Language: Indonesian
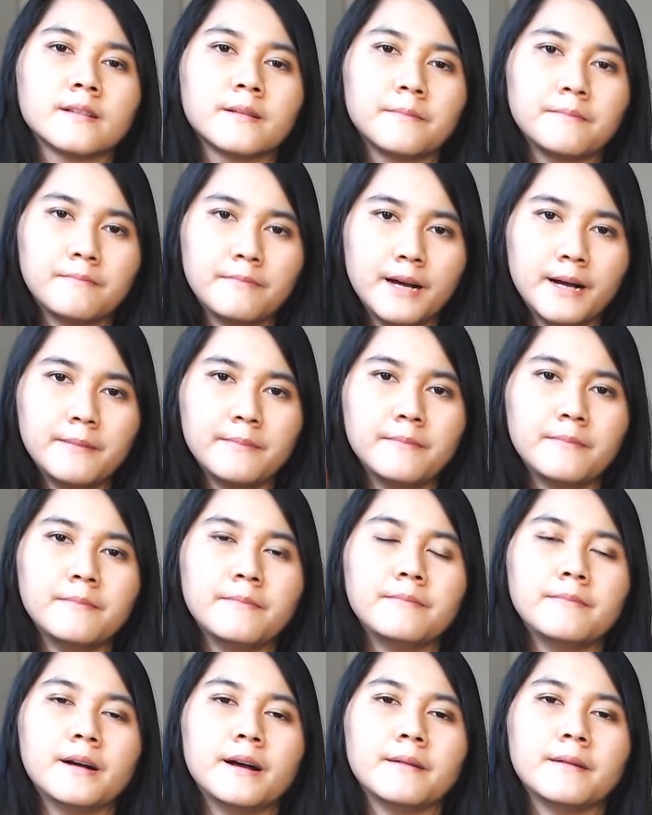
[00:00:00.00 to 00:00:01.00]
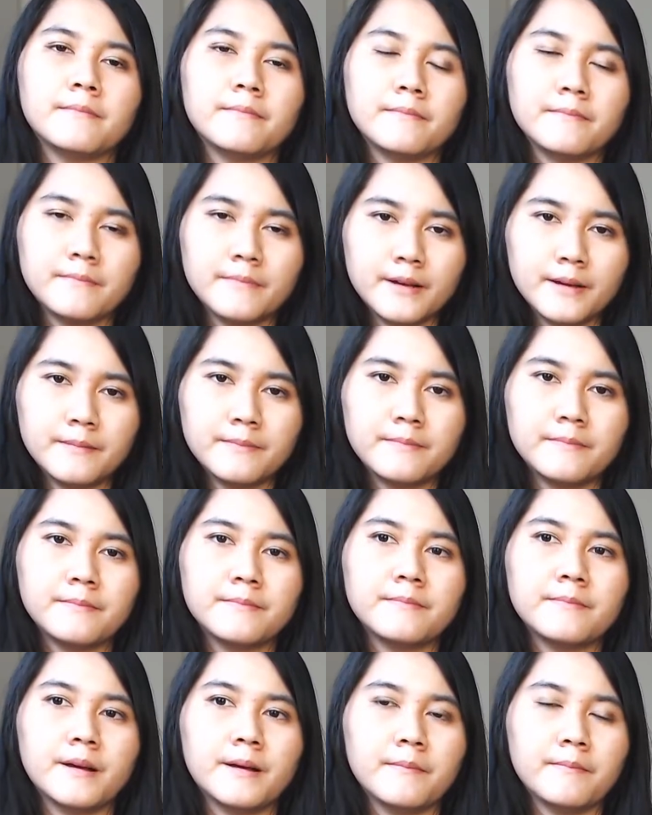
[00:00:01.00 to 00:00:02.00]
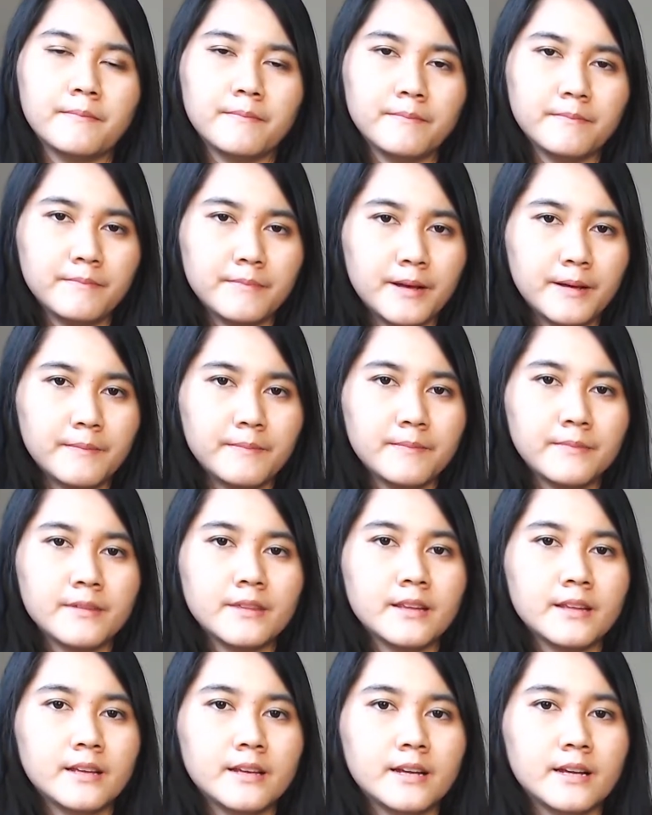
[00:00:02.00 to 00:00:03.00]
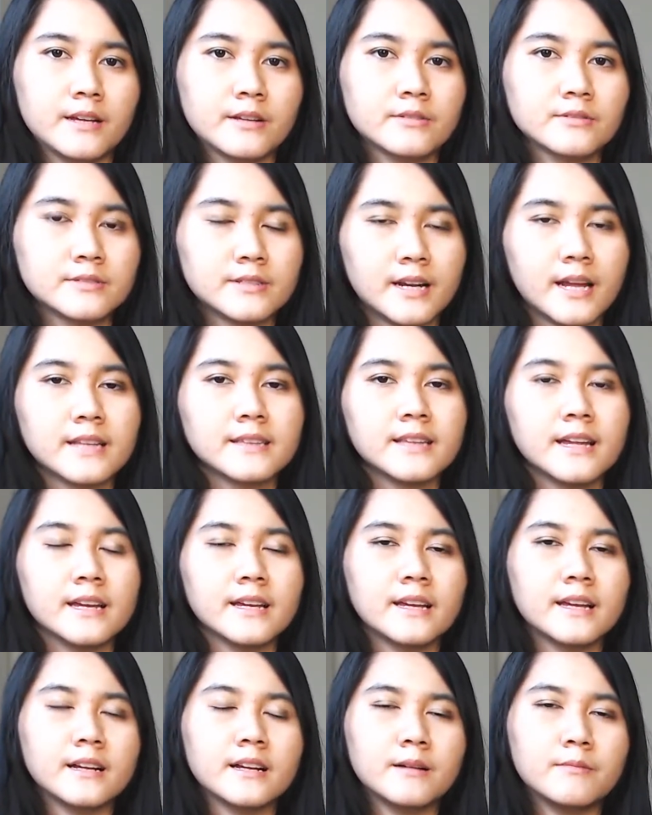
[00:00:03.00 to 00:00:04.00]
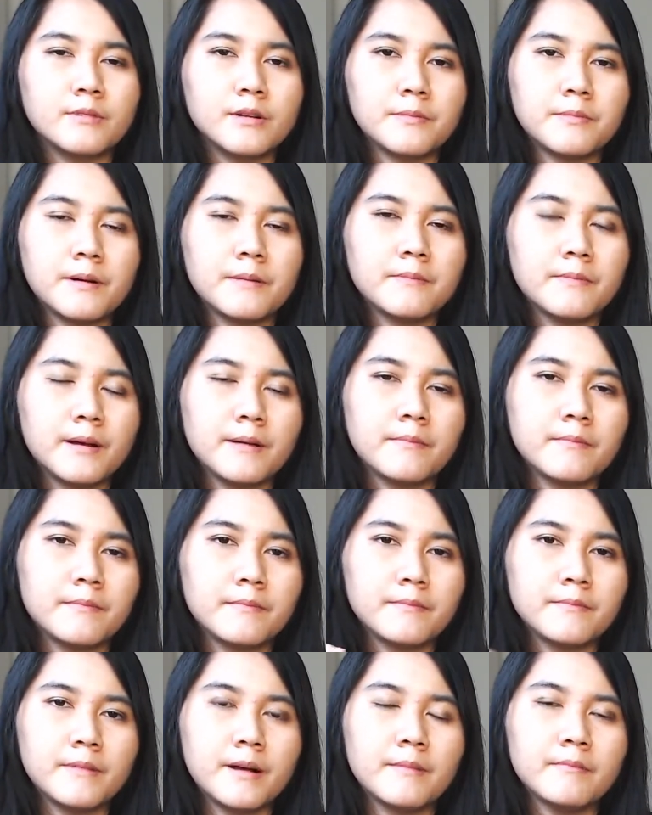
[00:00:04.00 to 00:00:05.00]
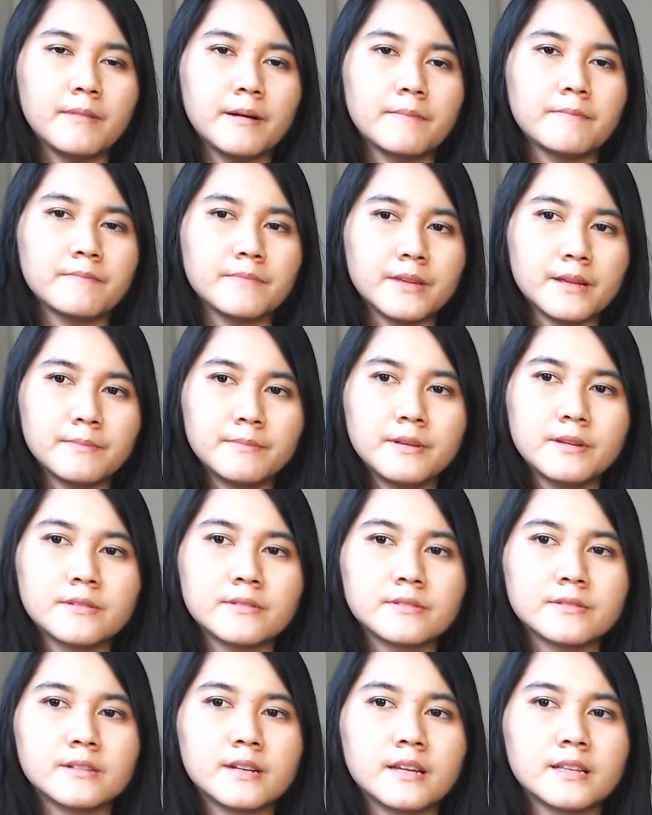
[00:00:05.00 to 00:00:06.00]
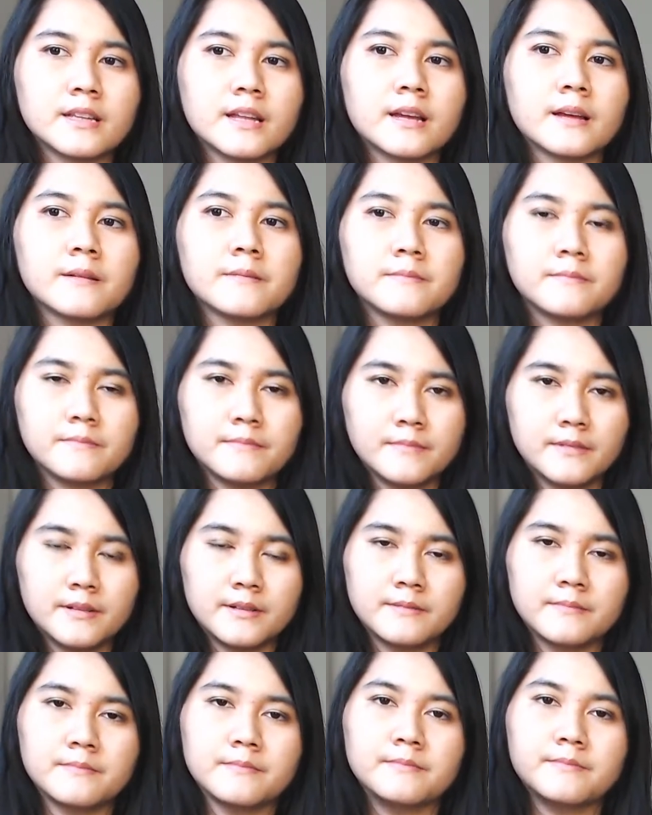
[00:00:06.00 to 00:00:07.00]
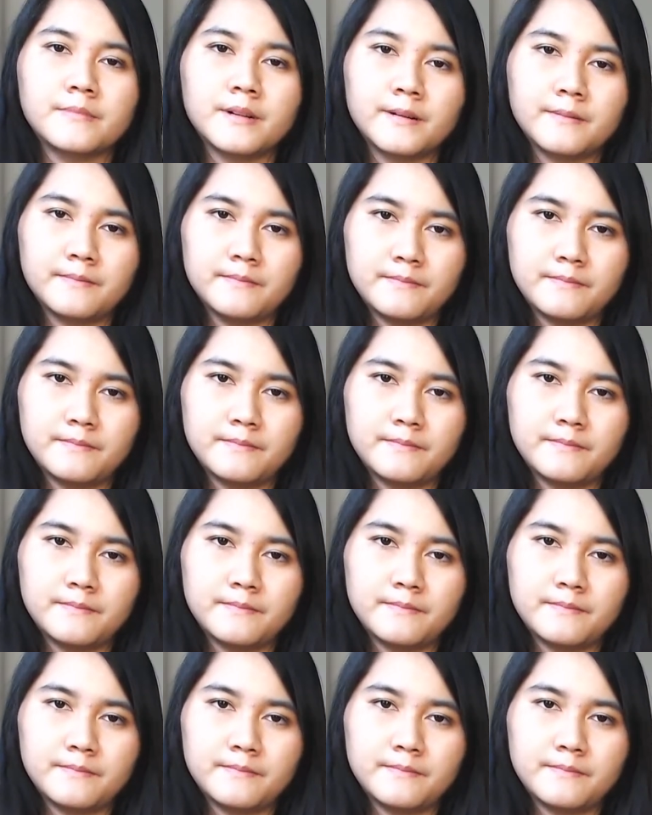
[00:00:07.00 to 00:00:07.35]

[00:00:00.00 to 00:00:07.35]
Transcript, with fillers: pam pam pam pam pam harus rata ya nggak boleh pam pam pam pam tapi harus rata pam